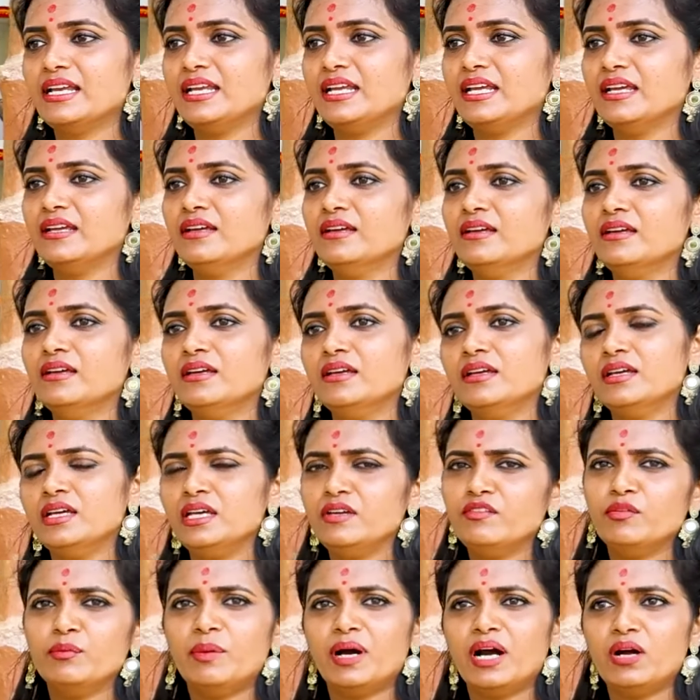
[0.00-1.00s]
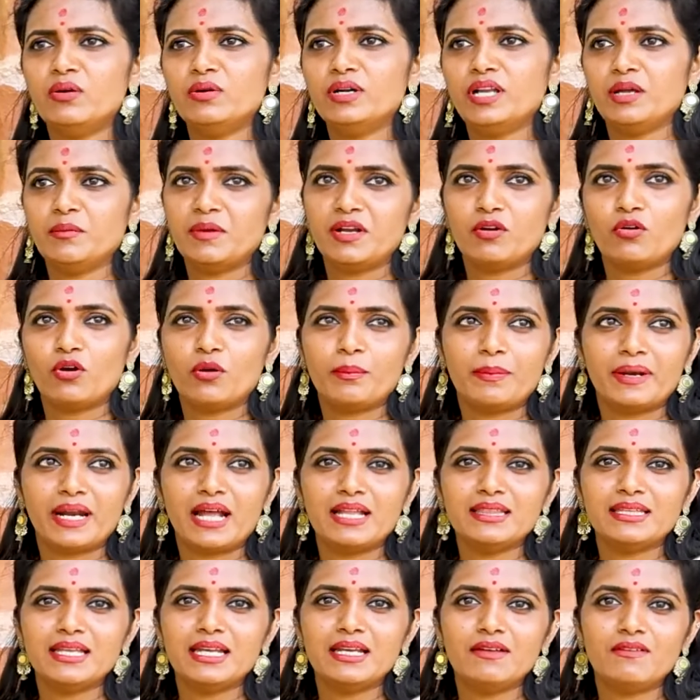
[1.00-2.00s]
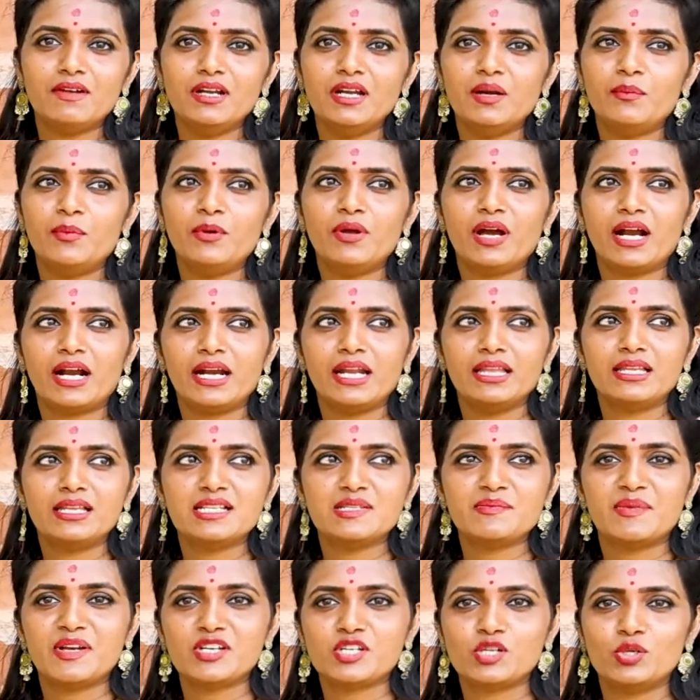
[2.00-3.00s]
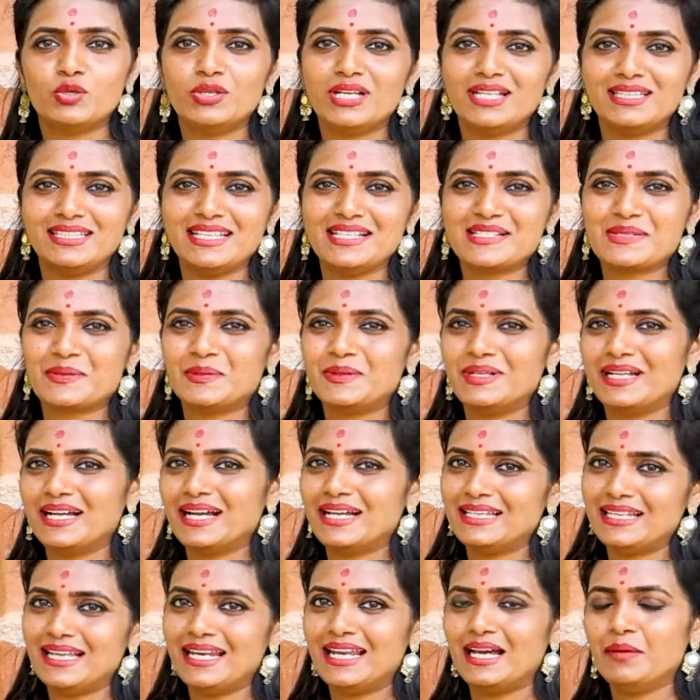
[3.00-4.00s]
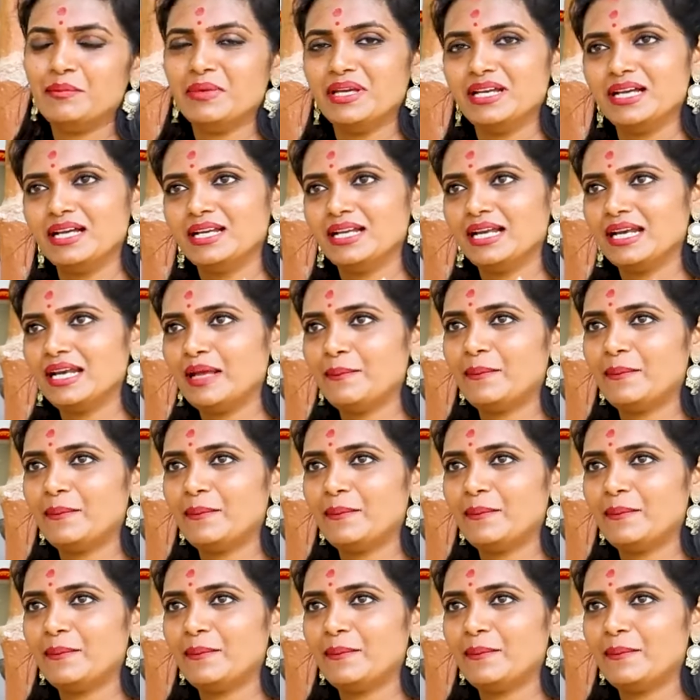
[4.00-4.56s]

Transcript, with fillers: కానీ ఇవి బాగుంటాయి మనం ఒక ప్రాంతానికి వెళ్ళినప్పుడు అక్కడ ఏదైనా స్పెషల్ ఉంటే అది తీసుకుంటాం కదా అలా మీరు కనుక